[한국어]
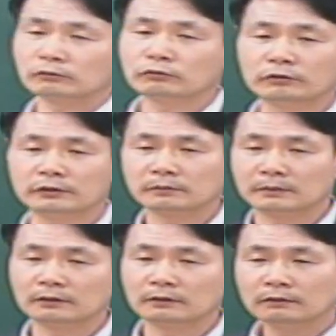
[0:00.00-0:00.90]
누리고
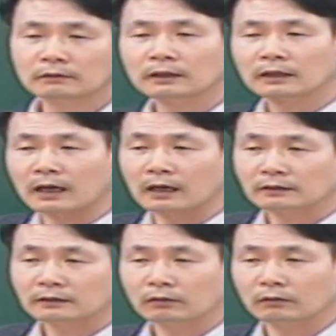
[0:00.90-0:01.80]
있으면요. 가가
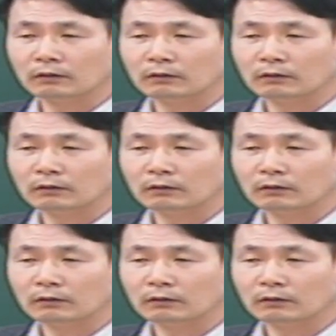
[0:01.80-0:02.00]
끝나고